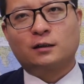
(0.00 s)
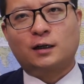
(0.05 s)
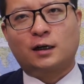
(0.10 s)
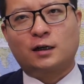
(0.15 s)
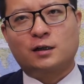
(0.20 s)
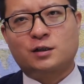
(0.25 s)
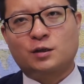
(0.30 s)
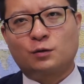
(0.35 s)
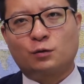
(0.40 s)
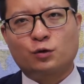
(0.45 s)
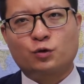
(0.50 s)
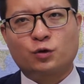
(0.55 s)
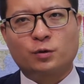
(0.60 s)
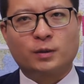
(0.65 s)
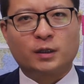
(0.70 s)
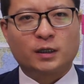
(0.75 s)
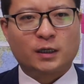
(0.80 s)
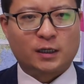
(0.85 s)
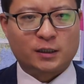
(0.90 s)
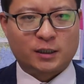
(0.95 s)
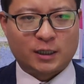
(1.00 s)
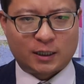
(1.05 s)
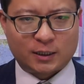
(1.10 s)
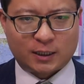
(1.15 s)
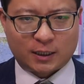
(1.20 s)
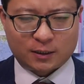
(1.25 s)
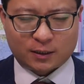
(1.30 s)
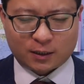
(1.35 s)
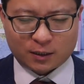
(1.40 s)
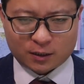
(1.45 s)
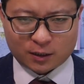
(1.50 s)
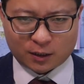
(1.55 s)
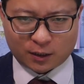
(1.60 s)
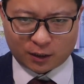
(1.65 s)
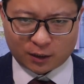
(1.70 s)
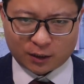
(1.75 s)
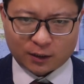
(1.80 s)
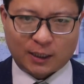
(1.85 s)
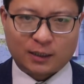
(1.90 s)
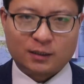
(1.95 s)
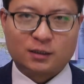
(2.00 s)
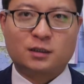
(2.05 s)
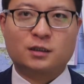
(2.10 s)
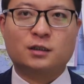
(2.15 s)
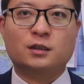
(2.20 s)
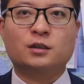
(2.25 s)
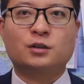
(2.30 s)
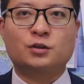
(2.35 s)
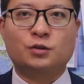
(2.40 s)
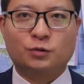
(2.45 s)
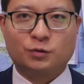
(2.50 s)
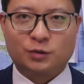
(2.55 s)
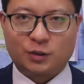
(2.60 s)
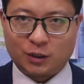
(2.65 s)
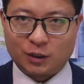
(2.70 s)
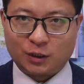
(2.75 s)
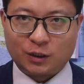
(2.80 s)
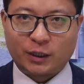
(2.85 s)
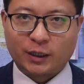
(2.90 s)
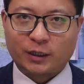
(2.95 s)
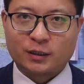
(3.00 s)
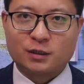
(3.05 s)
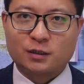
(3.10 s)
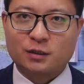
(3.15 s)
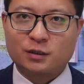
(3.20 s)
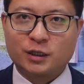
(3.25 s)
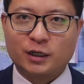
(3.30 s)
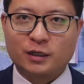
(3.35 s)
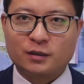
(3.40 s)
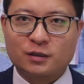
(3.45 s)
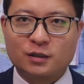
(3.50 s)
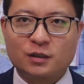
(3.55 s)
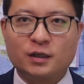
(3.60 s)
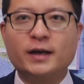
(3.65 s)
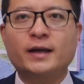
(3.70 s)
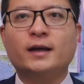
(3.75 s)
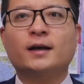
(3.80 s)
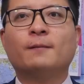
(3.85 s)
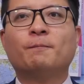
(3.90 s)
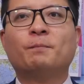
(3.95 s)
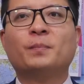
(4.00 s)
他的生活水平要下降整整一个档次，就几天时间之内。